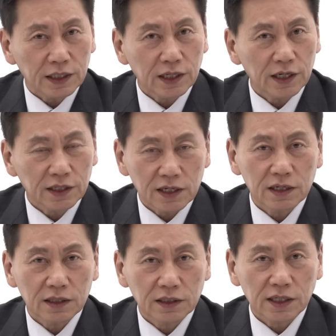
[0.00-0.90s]
아닌가
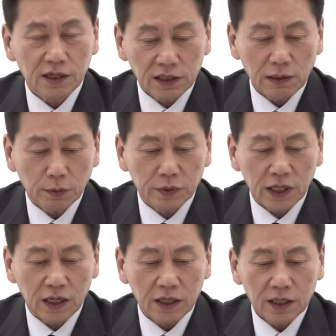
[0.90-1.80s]
이렇게 생각을
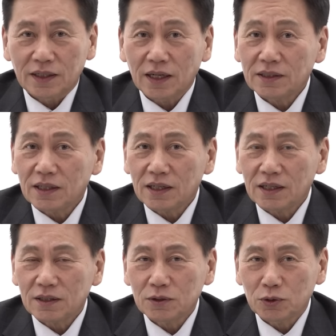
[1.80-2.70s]
해봅니다.
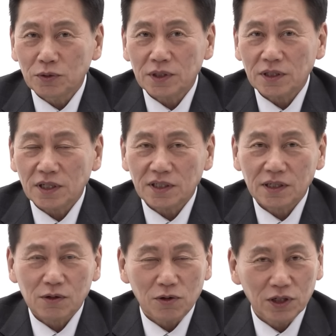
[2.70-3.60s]
개딸은 존재
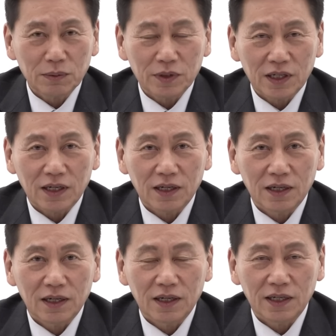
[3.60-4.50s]
자체가 권력입니다.
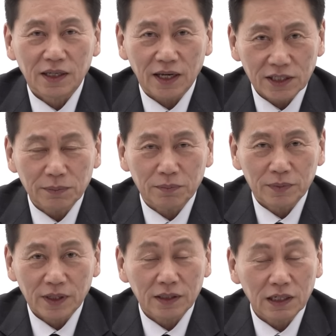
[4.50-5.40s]

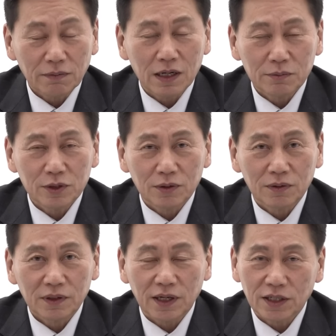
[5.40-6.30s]
개심, 개딸의
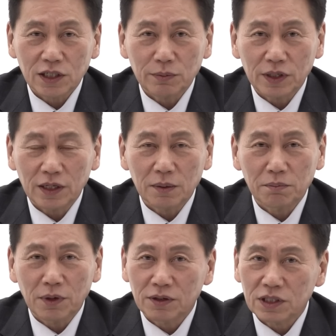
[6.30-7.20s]
마음이죠. 개심이
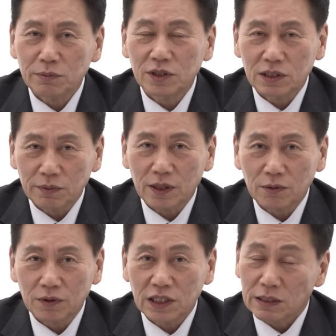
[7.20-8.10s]
명심을
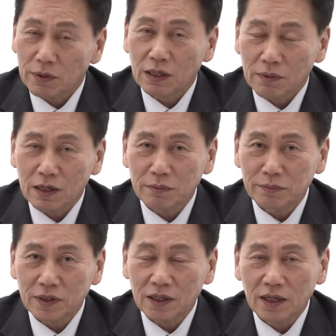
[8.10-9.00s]
지배하고 이재명의
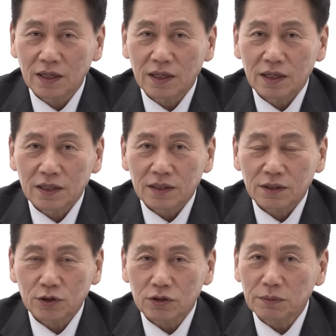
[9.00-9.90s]
마음입니다.
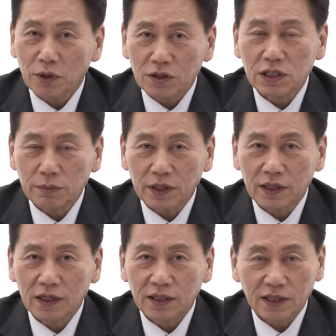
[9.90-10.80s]
그리고 그
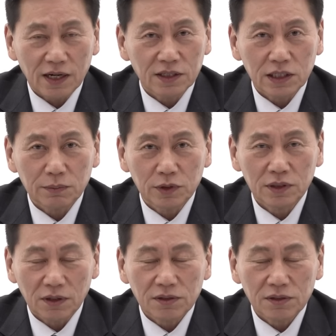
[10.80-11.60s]
명심이 당심을